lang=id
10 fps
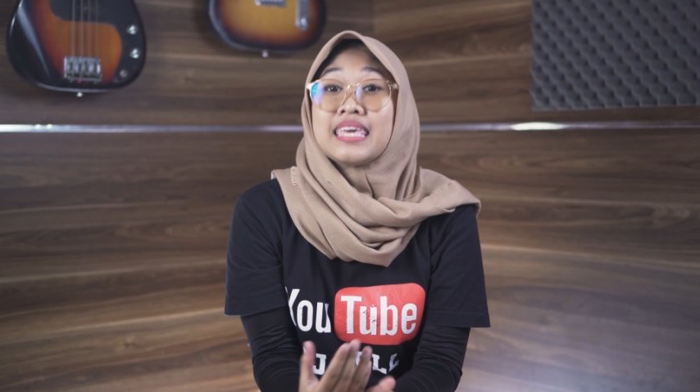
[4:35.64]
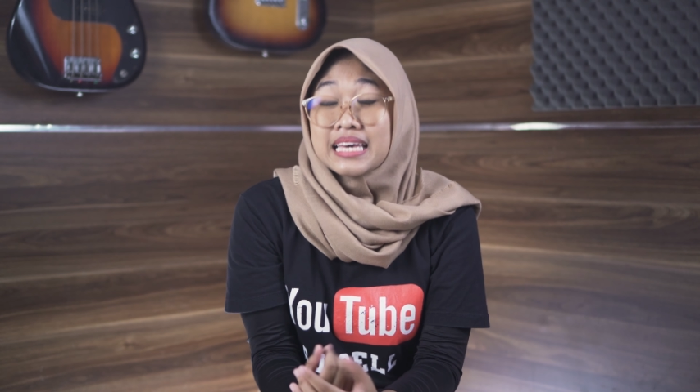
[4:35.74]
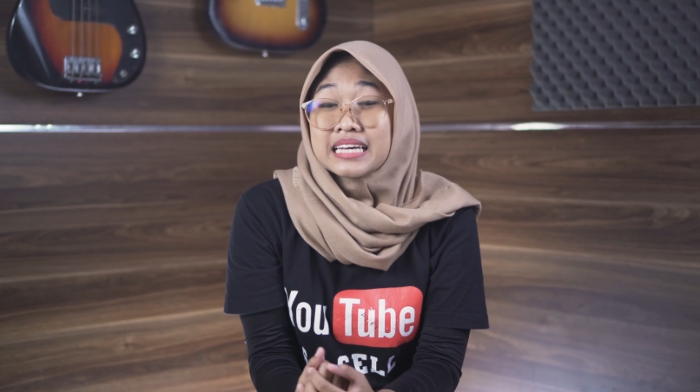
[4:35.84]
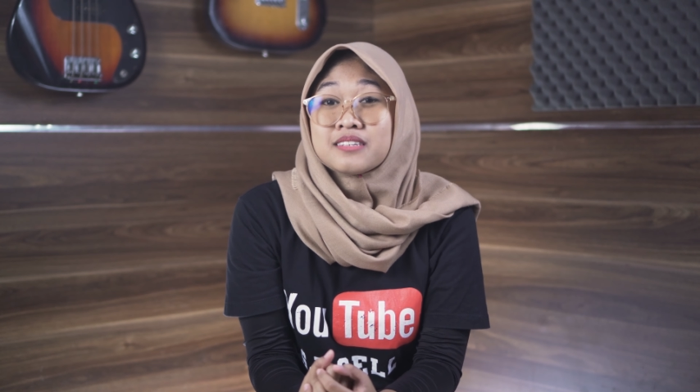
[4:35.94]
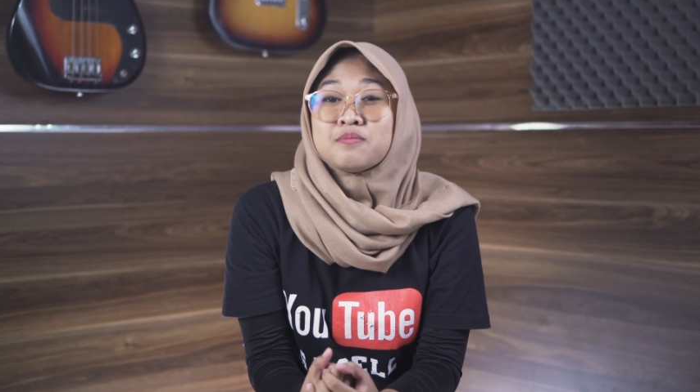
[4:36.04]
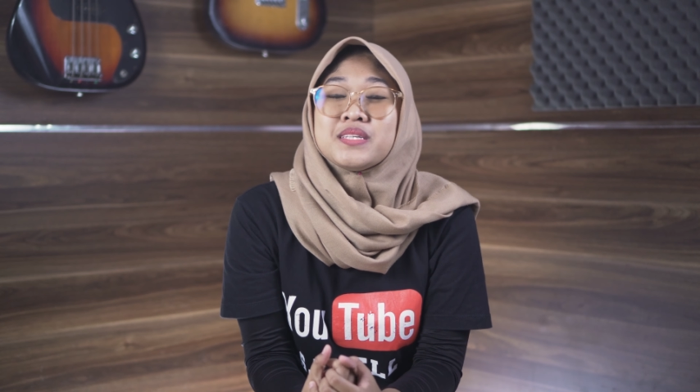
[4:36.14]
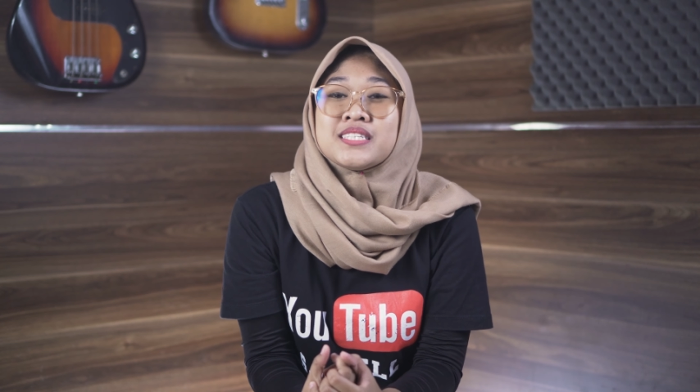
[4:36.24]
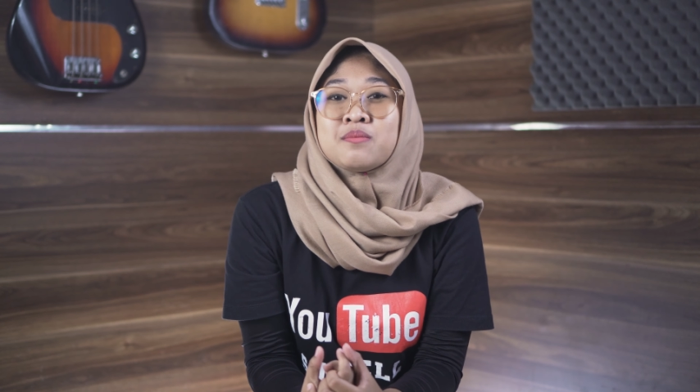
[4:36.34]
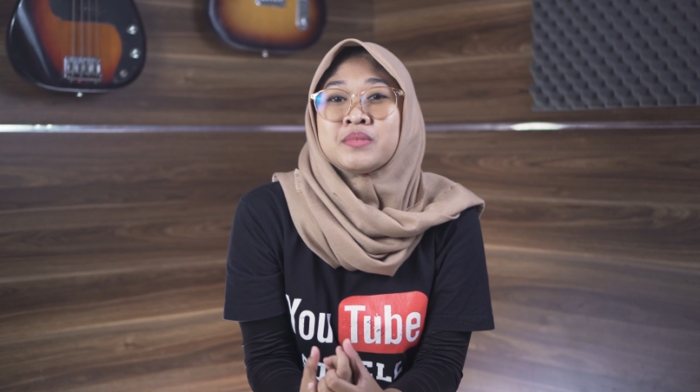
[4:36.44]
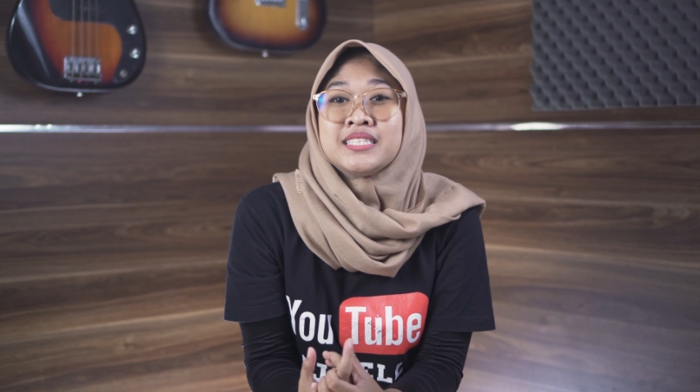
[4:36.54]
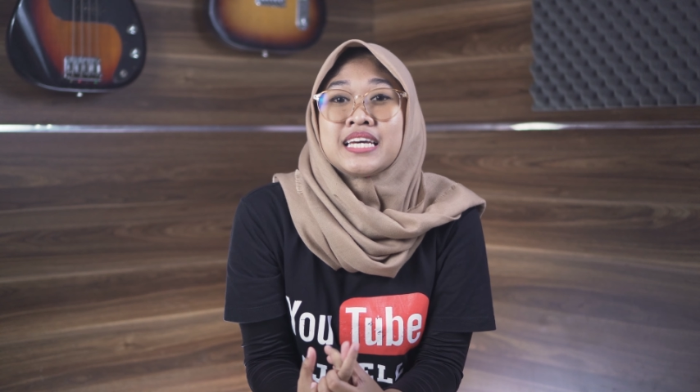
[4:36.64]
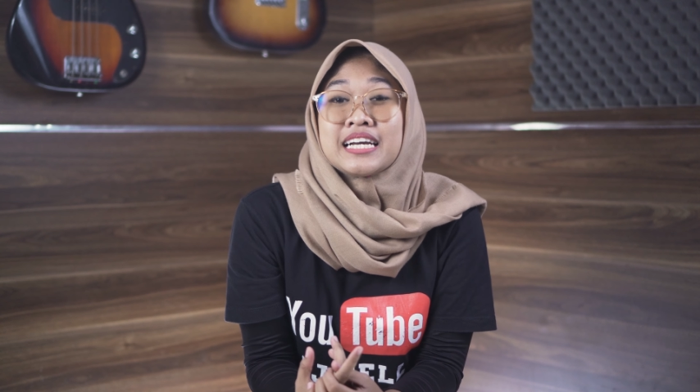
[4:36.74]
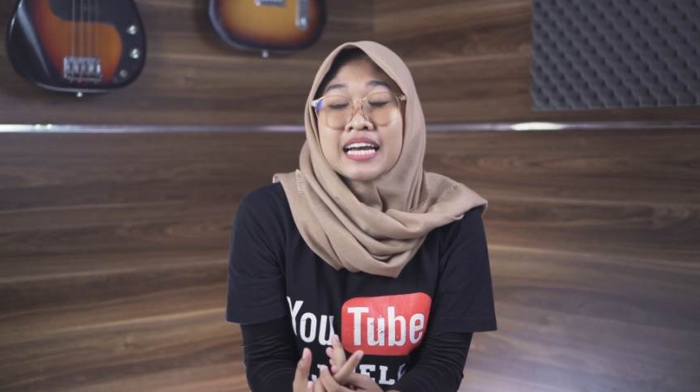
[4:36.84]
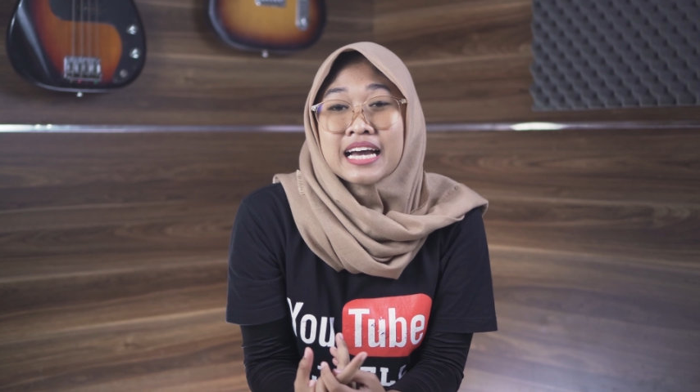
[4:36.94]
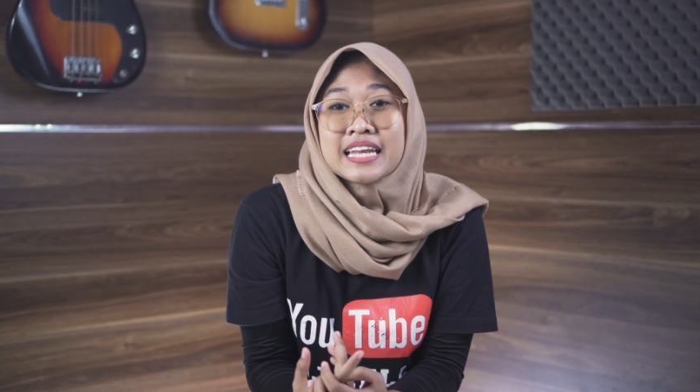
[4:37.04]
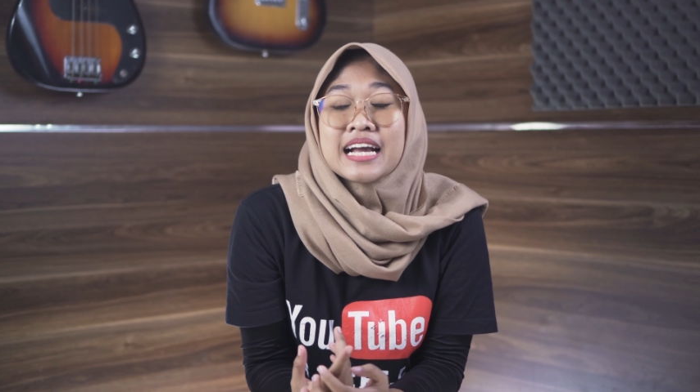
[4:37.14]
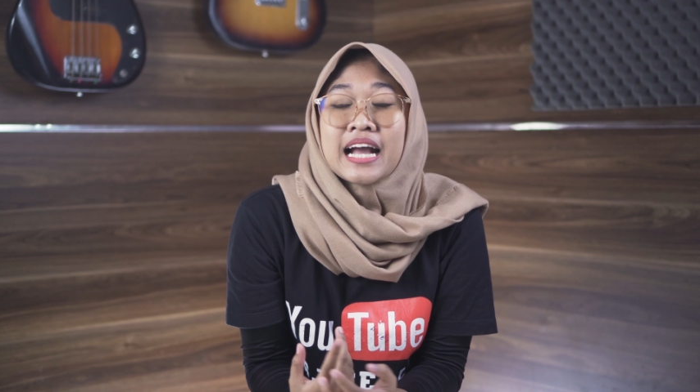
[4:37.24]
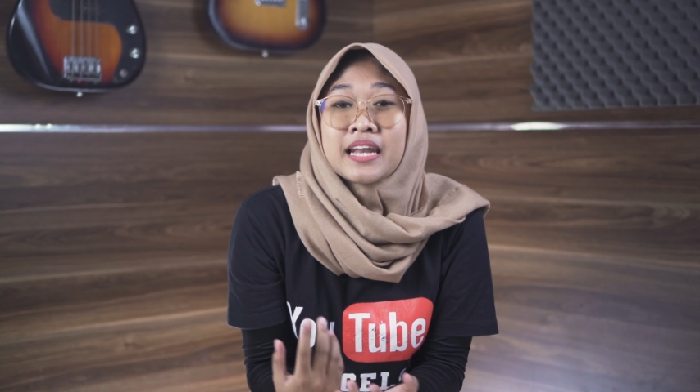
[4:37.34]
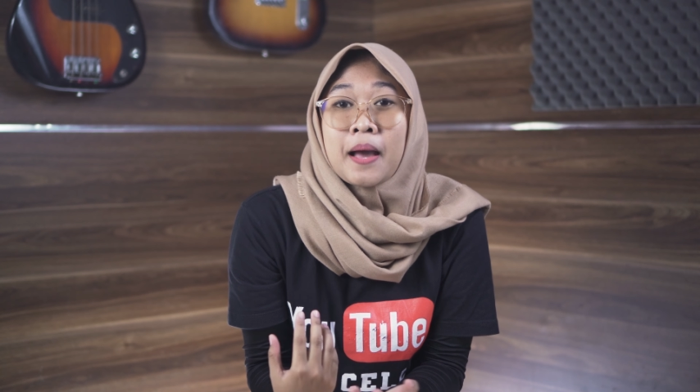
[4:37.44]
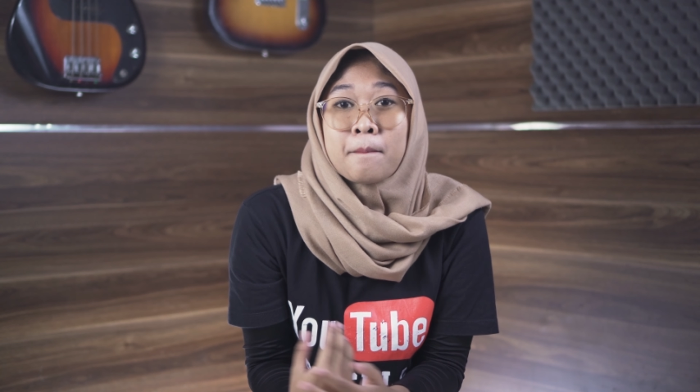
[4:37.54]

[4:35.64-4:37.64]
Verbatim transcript: yang bisa menjaga dengan